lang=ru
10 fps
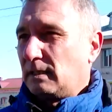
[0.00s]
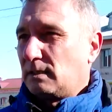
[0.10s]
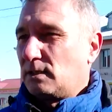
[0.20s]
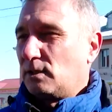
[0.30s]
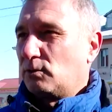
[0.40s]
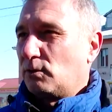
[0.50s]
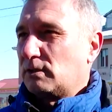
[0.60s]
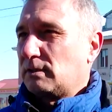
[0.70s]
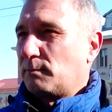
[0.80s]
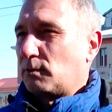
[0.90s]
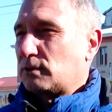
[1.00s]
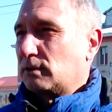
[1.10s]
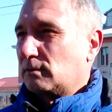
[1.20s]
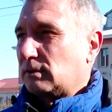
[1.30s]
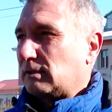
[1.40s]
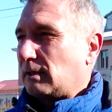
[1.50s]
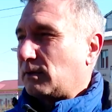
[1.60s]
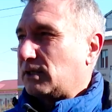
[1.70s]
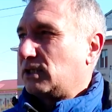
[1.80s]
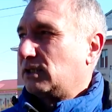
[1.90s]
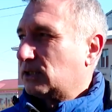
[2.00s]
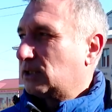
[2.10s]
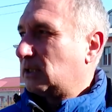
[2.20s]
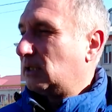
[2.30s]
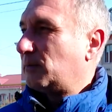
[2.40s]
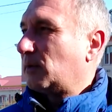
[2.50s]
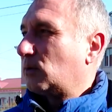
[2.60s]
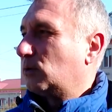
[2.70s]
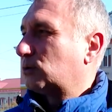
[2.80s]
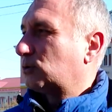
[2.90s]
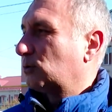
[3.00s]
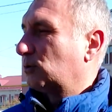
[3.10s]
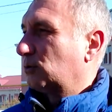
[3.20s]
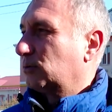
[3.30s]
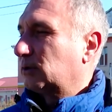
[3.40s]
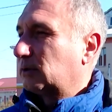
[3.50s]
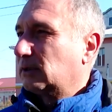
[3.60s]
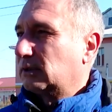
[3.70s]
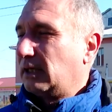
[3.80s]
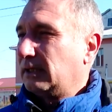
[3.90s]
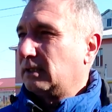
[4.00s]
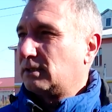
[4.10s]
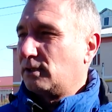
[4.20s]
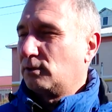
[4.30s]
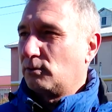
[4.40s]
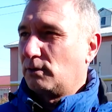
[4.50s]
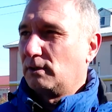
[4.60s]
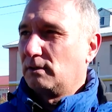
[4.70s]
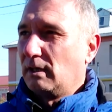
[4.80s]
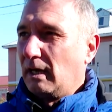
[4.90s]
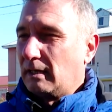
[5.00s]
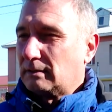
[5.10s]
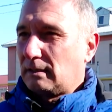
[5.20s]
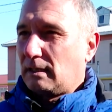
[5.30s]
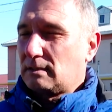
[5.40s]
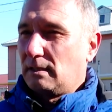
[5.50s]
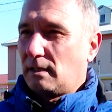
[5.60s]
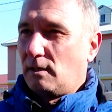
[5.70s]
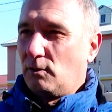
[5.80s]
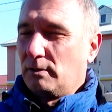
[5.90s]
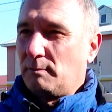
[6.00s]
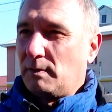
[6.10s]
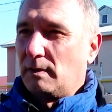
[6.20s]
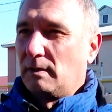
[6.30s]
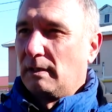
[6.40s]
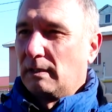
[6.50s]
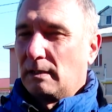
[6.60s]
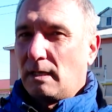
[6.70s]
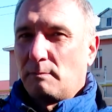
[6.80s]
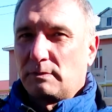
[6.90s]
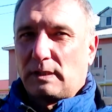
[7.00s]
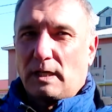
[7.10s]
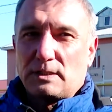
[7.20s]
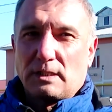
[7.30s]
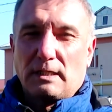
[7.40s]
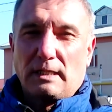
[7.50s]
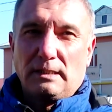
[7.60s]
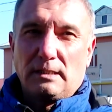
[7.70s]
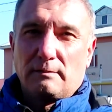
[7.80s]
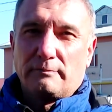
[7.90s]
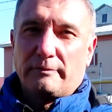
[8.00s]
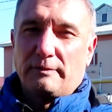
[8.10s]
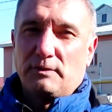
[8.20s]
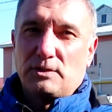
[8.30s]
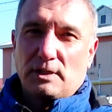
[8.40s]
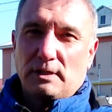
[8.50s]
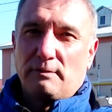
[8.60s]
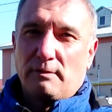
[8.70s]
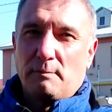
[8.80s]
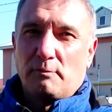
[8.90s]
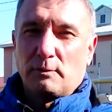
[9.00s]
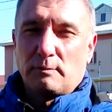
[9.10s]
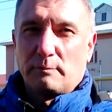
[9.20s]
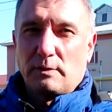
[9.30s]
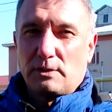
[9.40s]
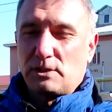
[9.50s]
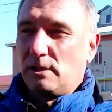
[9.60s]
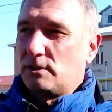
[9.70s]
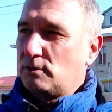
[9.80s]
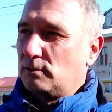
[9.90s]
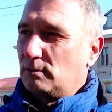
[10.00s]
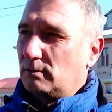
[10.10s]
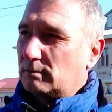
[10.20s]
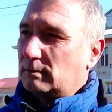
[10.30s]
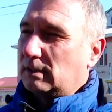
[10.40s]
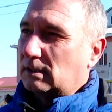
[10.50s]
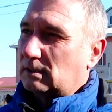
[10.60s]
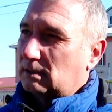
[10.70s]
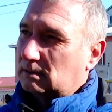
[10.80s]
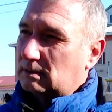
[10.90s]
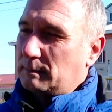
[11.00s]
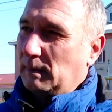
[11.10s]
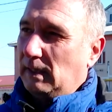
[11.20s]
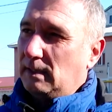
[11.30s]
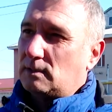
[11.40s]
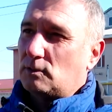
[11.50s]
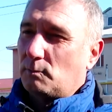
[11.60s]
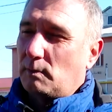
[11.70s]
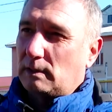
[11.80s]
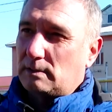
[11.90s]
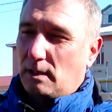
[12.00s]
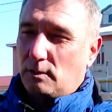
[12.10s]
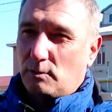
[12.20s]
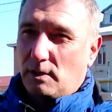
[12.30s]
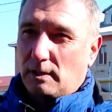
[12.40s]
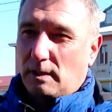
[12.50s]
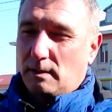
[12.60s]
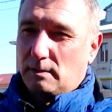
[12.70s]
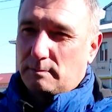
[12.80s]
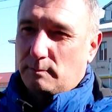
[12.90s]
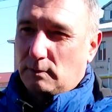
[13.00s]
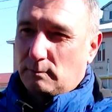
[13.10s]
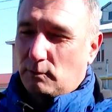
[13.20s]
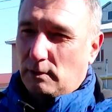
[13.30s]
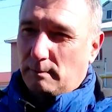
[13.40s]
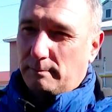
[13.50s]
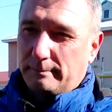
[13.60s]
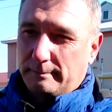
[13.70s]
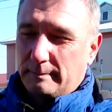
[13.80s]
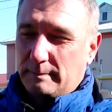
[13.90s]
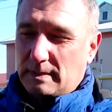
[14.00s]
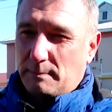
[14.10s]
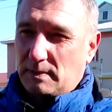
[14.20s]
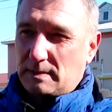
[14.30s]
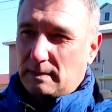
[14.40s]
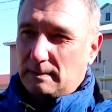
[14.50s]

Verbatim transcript: этой территории заброшенном ну, здесь обращение жителей приходит, что вот данная территория заросла кленами, как бы страшно ходить им в вечернее время. Вот мы решили, что их спилить, чтобы от территории открылась, было более безопасно.